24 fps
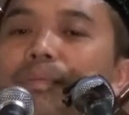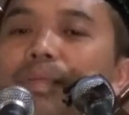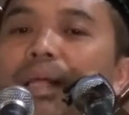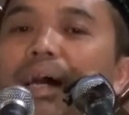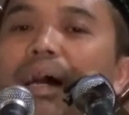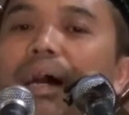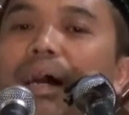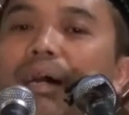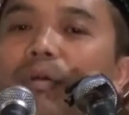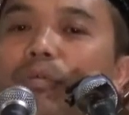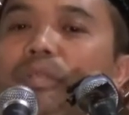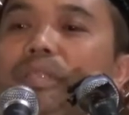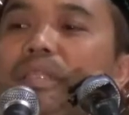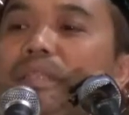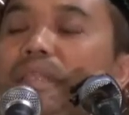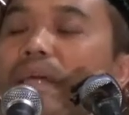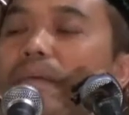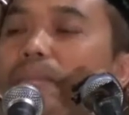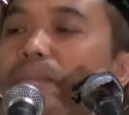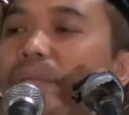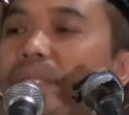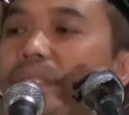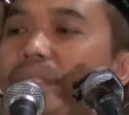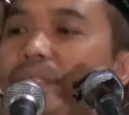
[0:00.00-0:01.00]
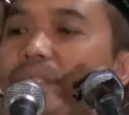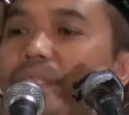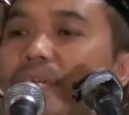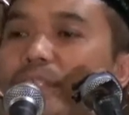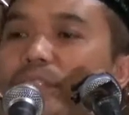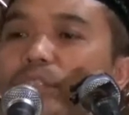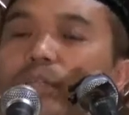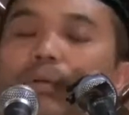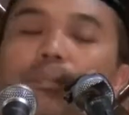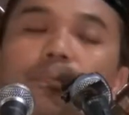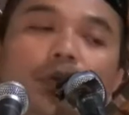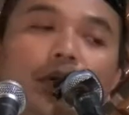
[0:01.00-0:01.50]
tahu tetapi
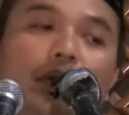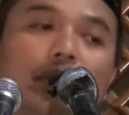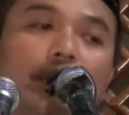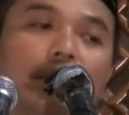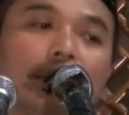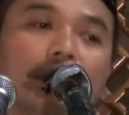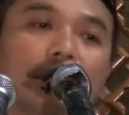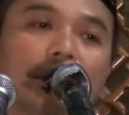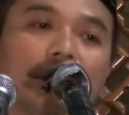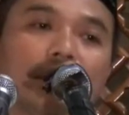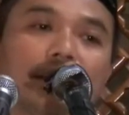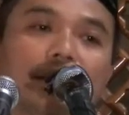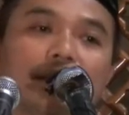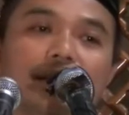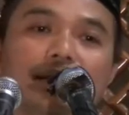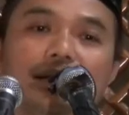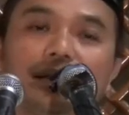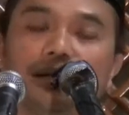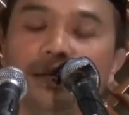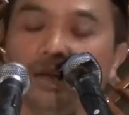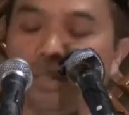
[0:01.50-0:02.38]
tidak sombong ya